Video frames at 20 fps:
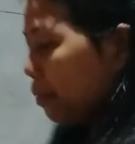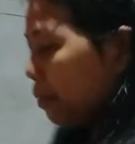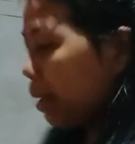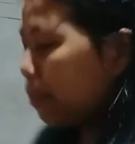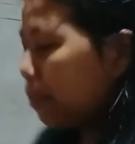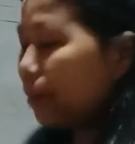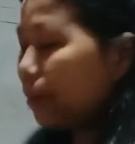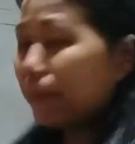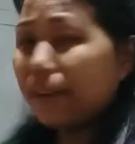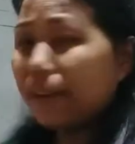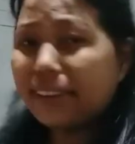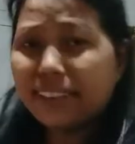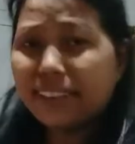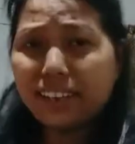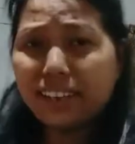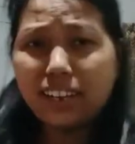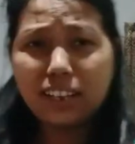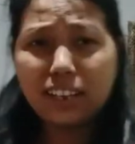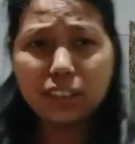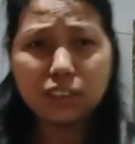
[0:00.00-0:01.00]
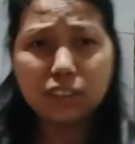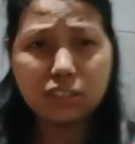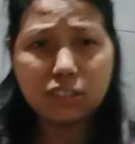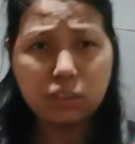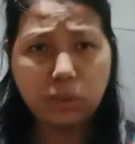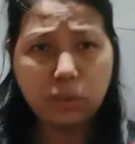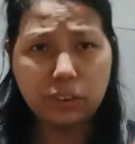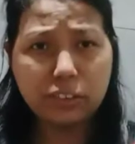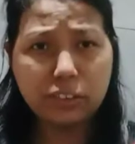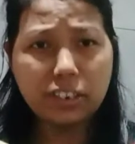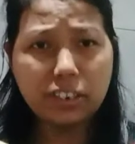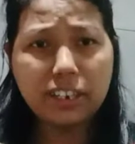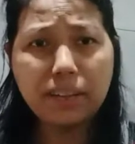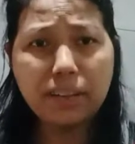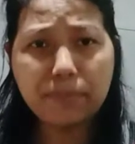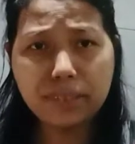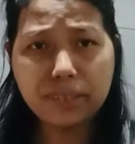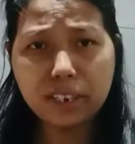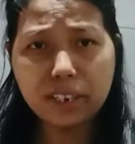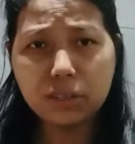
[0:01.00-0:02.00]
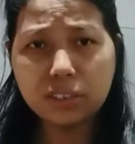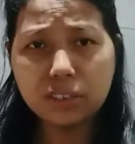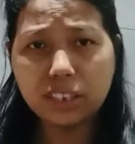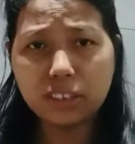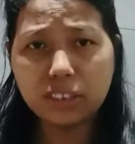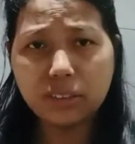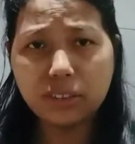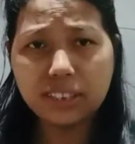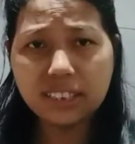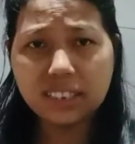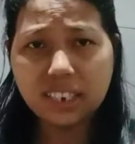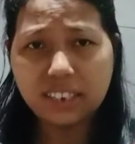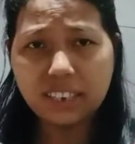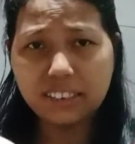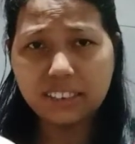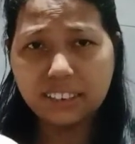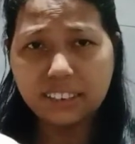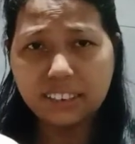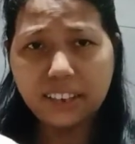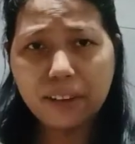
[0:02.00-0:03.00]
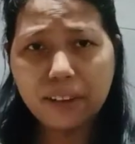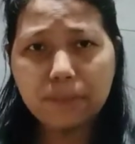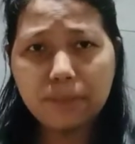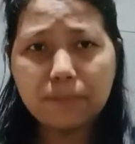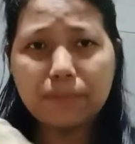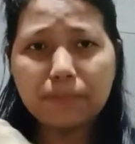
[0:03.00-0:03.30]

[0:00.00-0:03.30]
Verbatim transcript: मैं अपने बेटे के लिए छोटा छोटा नेपकिन यूज़ करता हूँ ऐसे कटन का